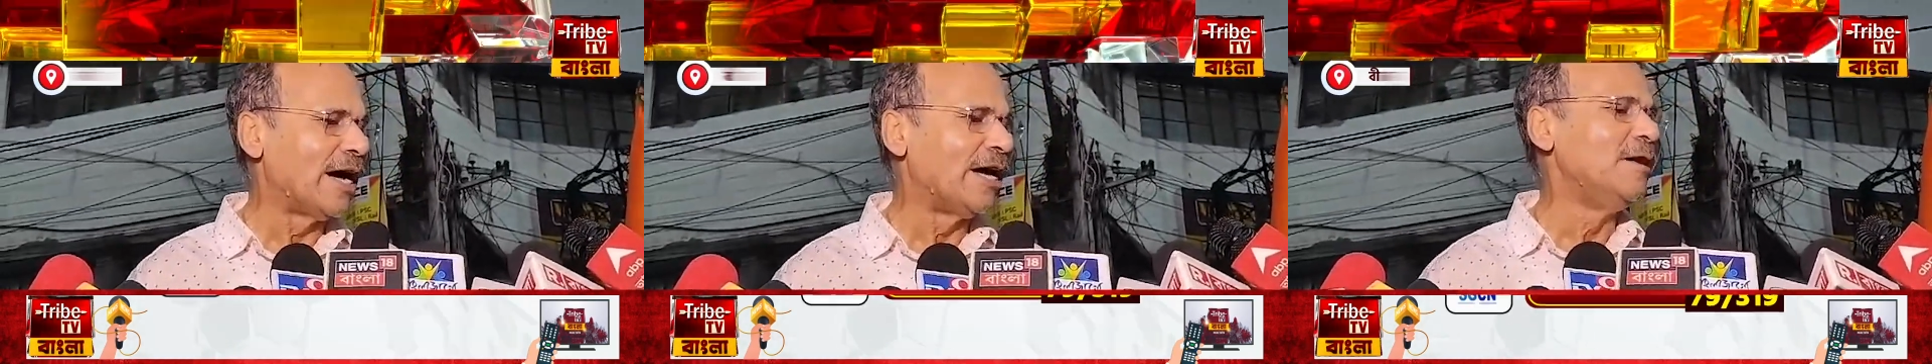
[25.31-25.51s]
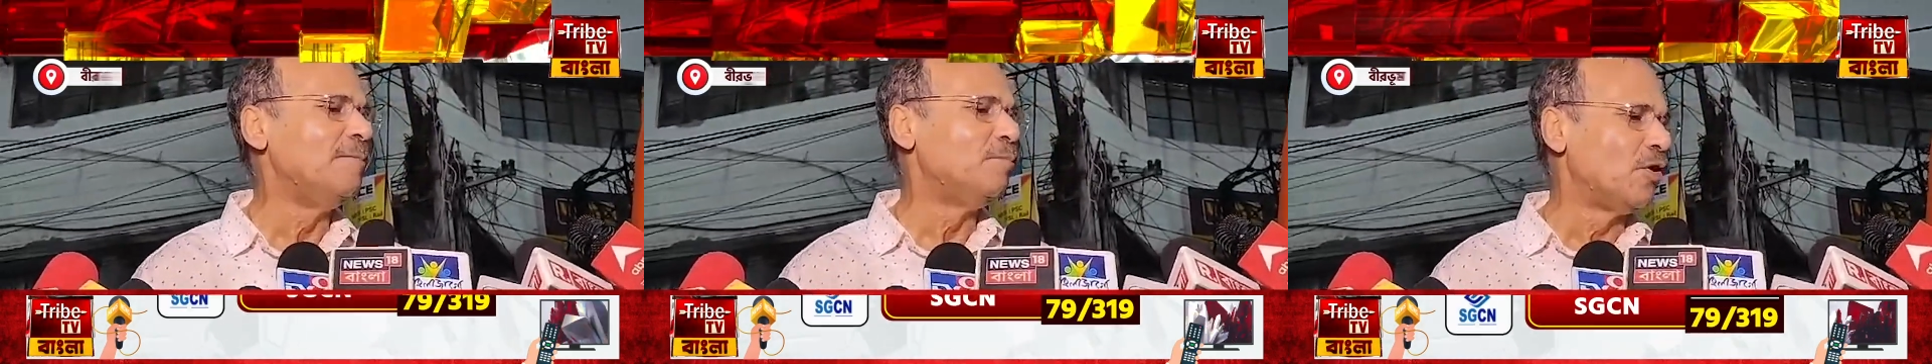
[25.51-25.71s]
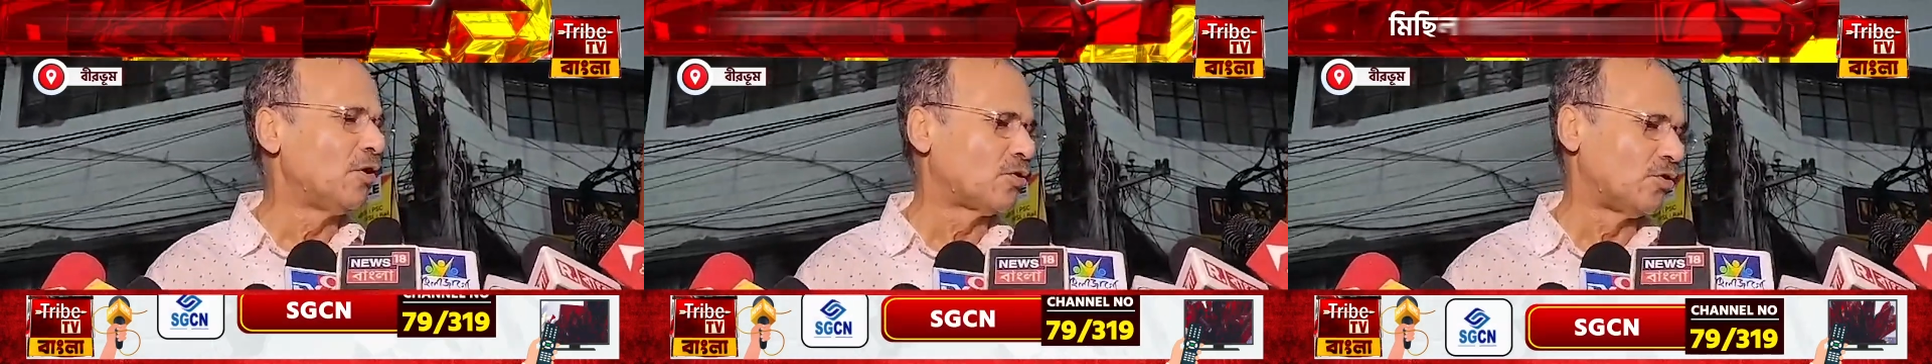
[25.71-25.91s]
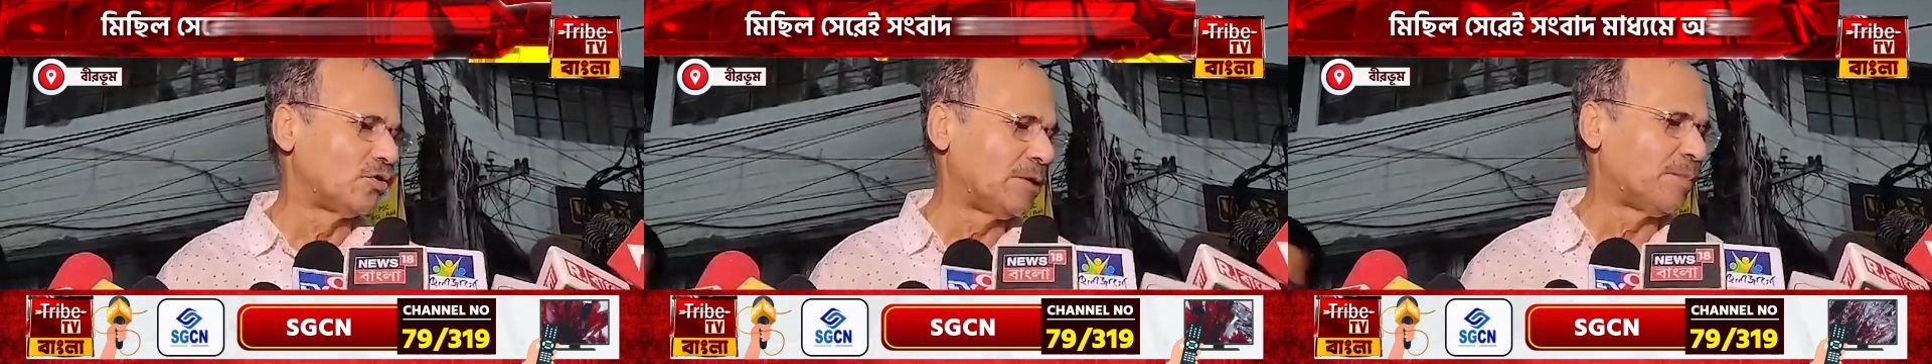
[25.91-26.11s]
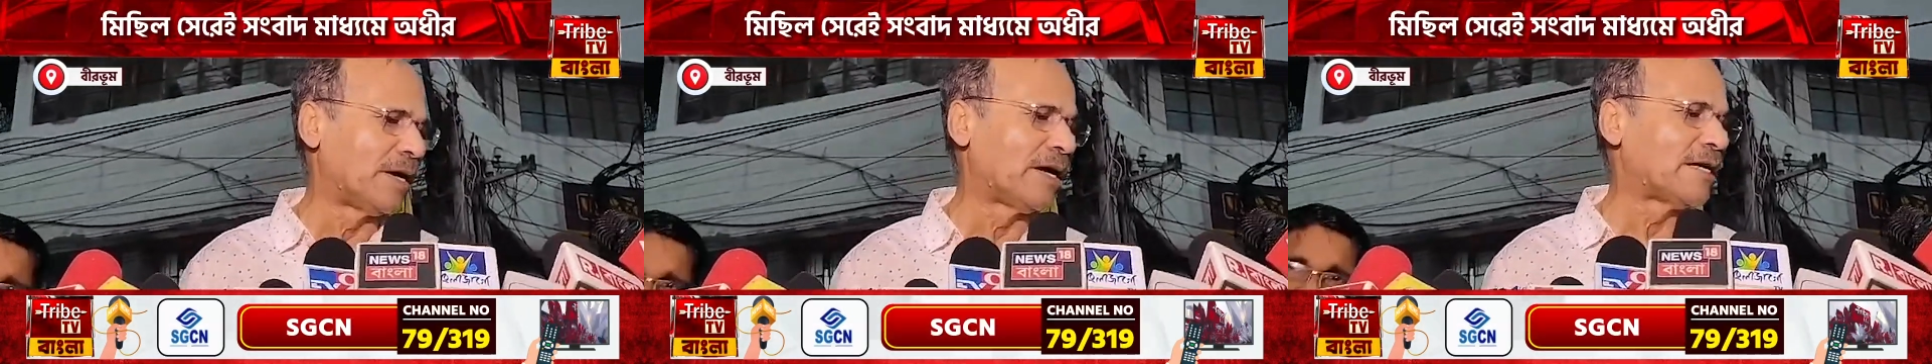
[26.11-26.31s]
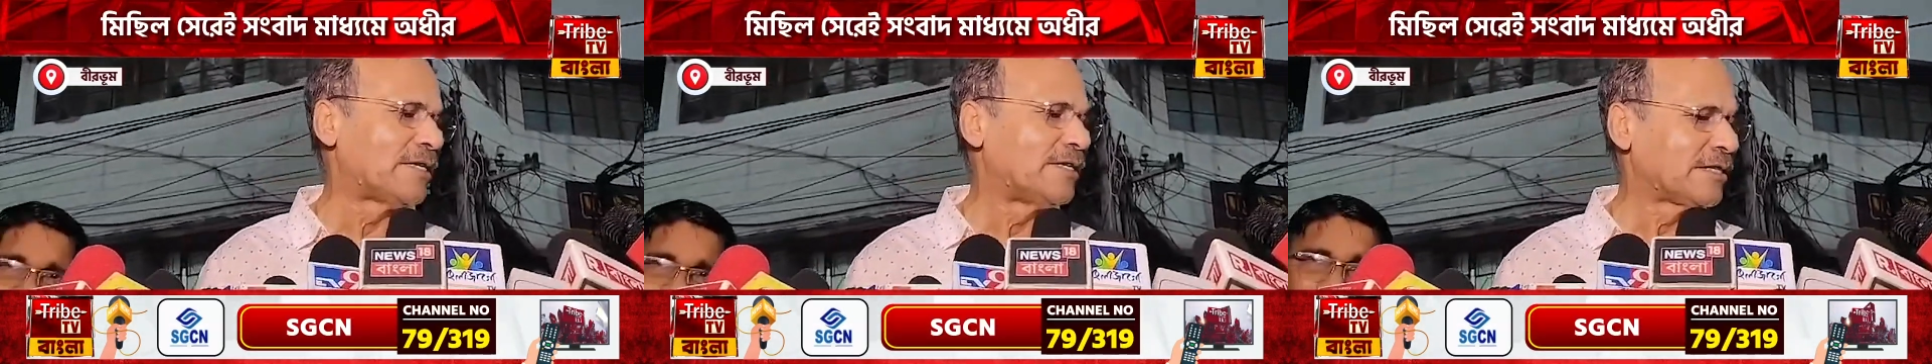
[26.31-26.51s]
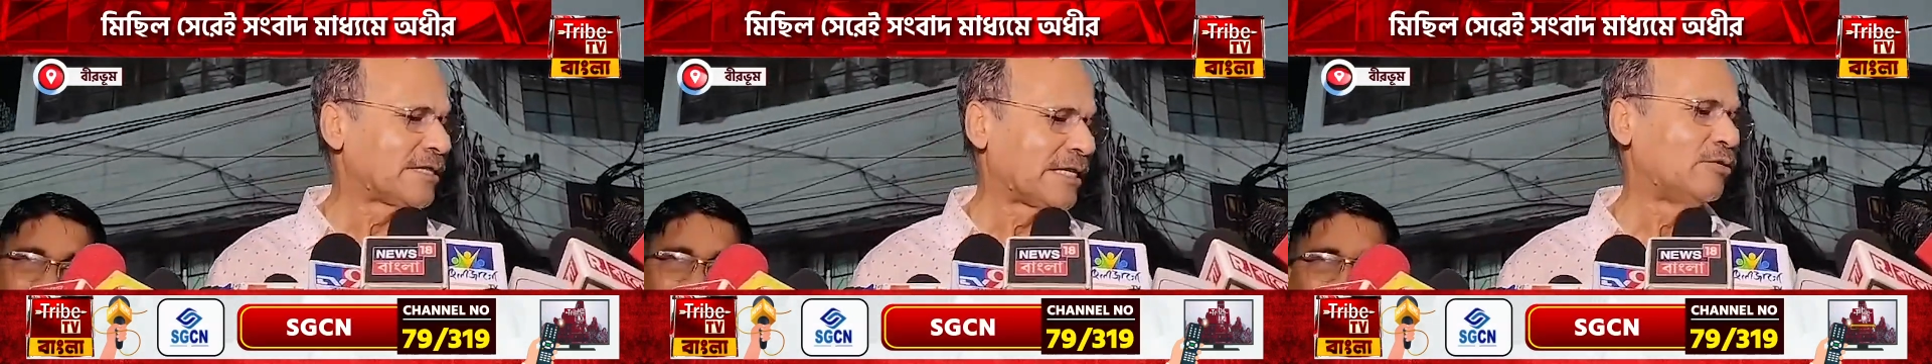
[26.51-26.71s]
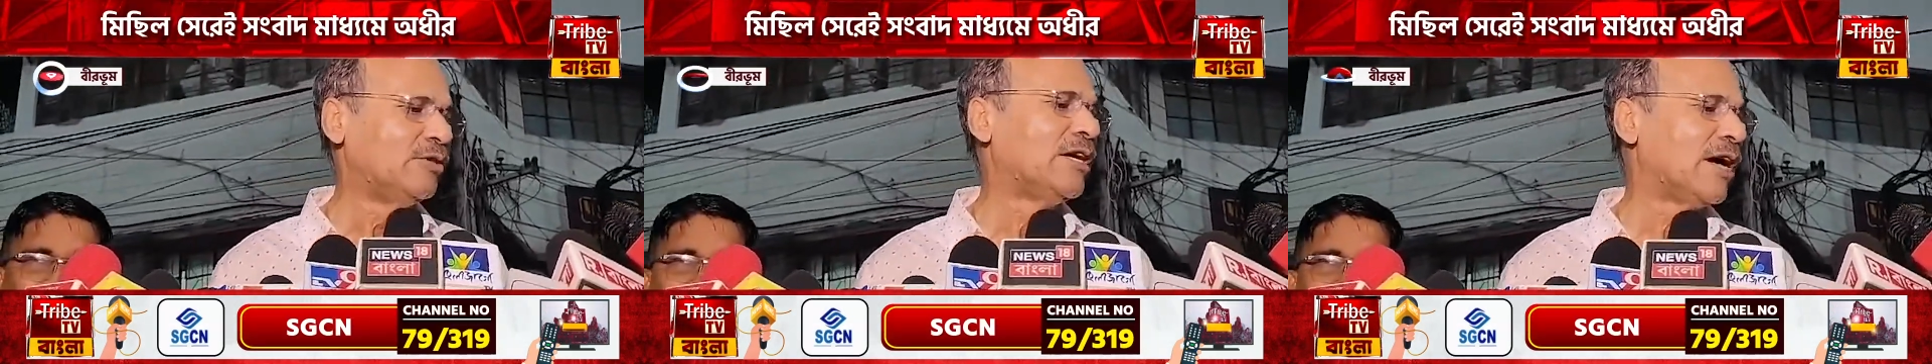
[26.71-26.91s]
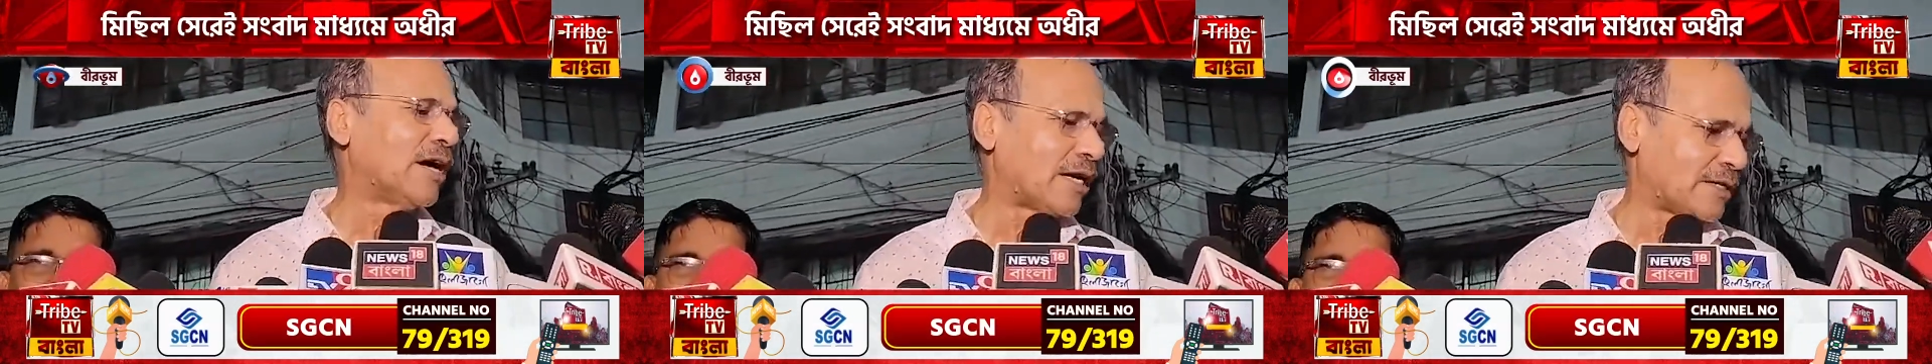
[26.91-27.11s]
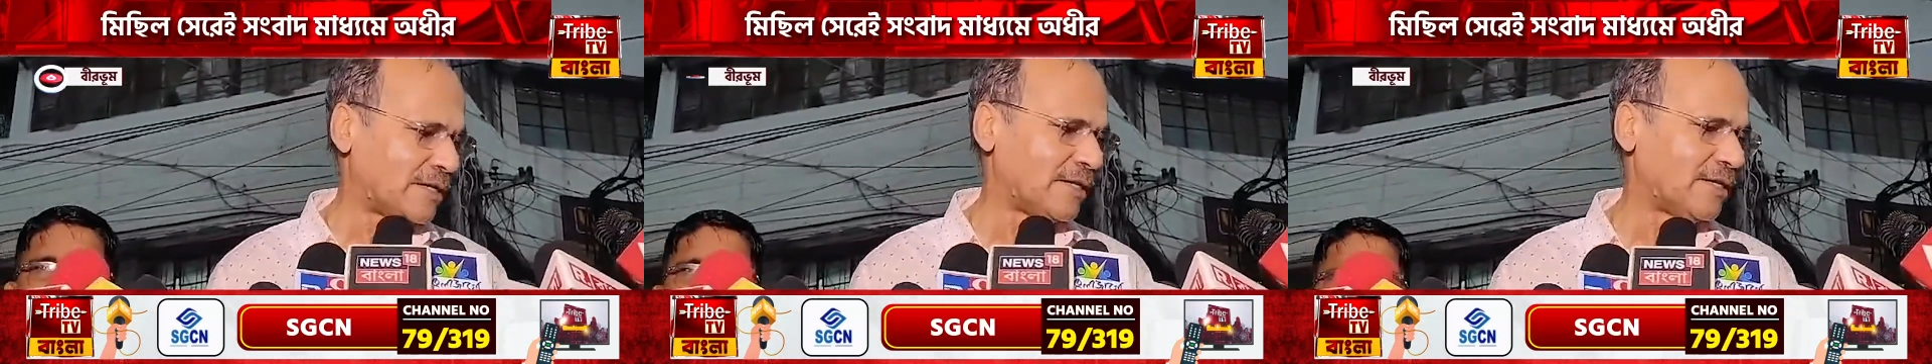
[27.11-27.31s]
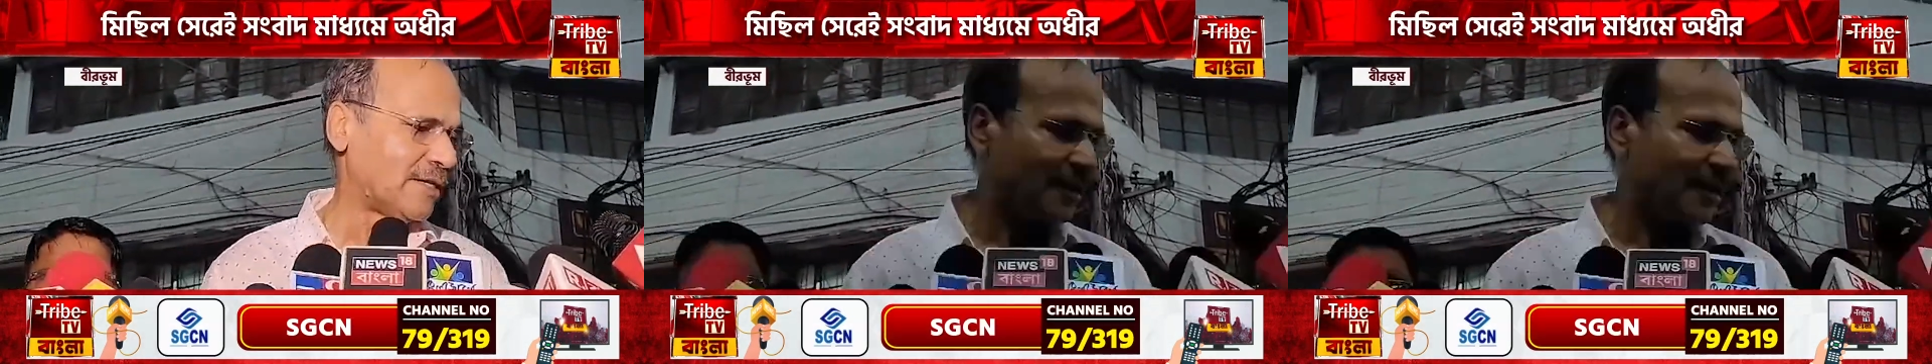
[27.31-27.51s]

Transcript: আইন প্রয়োগ করতে পারে রাজ্যের সেটা অধিকার আছে